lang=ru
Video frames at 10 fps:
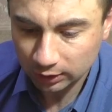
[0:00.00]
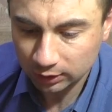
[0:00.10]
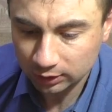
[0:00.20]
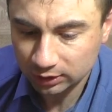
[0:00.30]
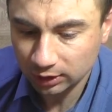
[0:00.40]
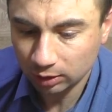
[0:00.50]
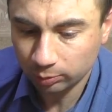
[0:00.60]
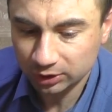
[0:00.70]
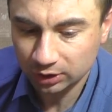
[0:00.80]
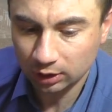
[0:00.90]
И сильно
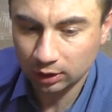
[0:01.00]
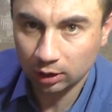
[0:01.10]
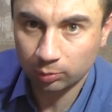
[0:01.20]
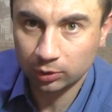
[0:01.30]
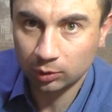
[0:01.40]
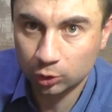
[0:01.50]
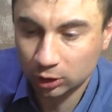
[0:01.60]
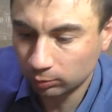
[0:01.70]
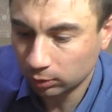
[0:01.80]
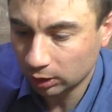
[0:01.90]
пострадала, потому
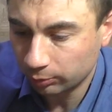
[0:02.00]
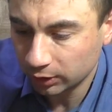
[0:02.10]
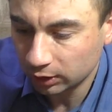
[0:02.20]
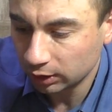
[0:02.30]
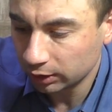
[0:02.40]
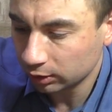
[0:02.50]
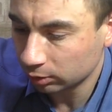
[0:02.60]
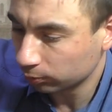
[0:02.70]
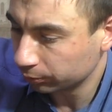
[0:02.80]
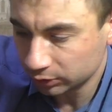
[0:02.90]
что была
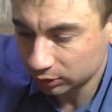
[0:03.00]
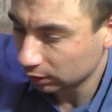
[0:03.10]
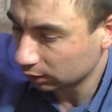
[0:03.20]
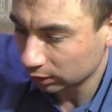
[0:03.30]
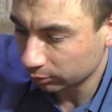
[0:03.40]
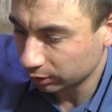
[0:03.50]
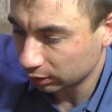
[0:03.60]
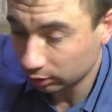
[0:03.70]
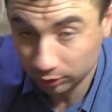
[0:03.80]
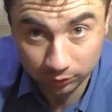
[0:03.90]
приклеена. Не знаю, как она
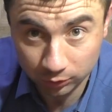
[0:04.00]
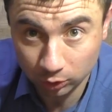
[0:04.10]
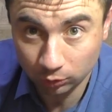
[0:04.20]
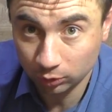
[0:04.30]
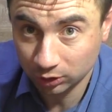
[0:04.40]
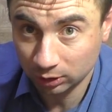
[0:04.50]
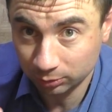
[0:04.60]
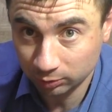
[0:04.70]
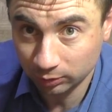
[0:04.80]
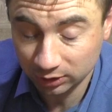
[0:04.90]
приклеилась. Все
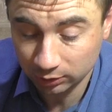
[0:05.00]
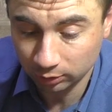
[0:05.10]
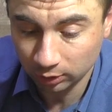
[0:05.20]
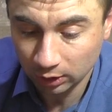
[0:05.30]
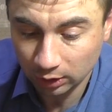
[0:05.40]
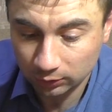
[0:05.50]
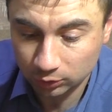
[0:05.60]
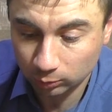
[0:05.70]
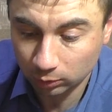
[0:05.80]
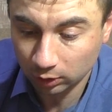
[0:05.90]
воском смазывал.
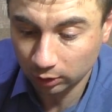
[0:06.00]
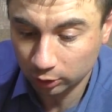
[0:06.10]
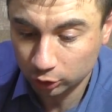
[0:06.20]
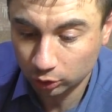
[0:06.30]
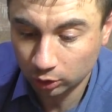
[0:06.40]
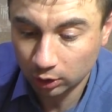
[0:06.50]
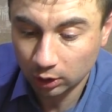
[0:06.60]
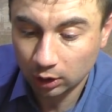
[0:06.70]
Все было хорошо.